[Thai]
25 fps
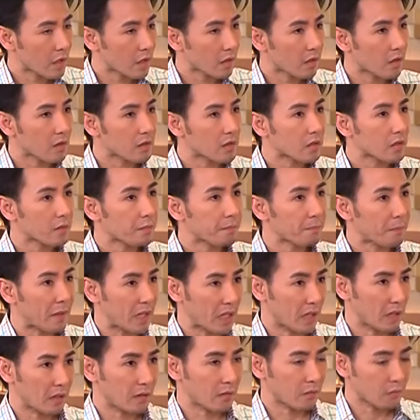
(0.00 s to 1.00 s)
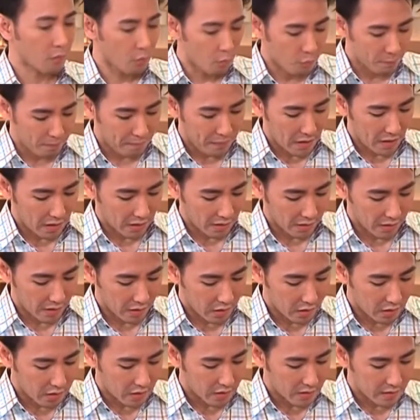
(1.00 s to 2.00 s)
ก็คือเปิดมุมเปิดนี้
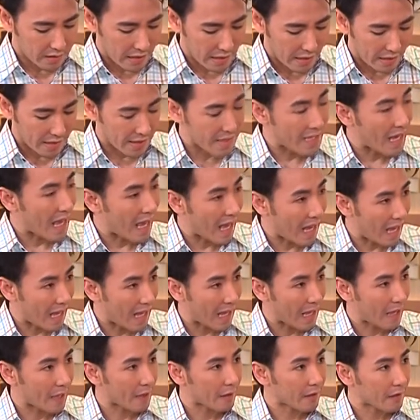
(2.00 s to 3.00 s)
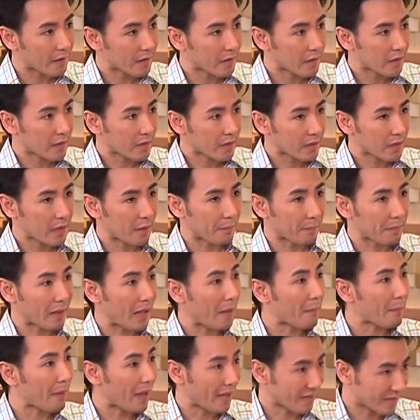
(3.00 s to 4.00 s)
ก็คือใช้ยากับ
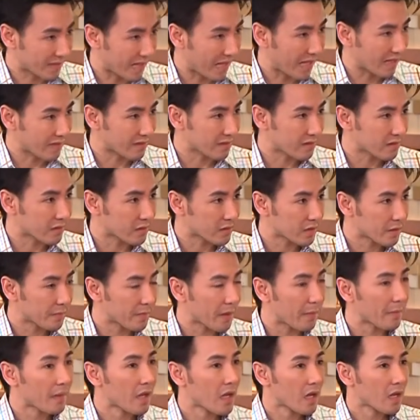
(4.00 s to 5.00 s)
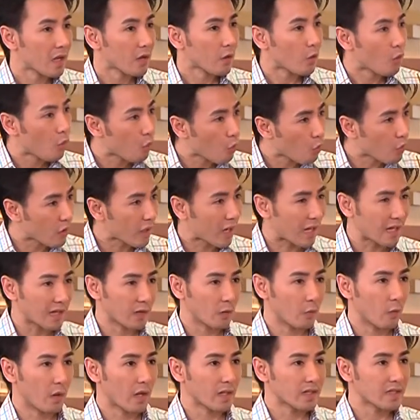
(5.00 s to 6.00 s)
การผ่าตัดใช่ไหมคะคู่กันห
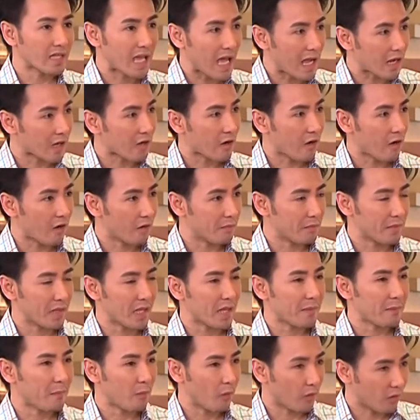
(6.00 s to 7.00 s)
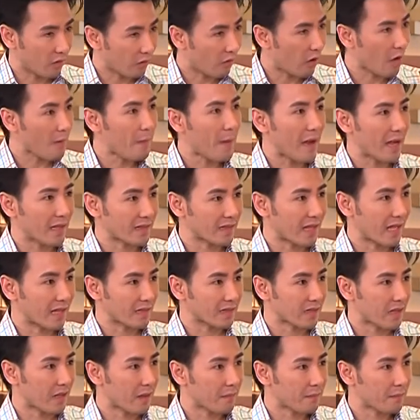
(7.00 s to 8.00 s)
รือว่ายาก่อนไม่ได้ผลแล้วค่อยผ่าตัดครับ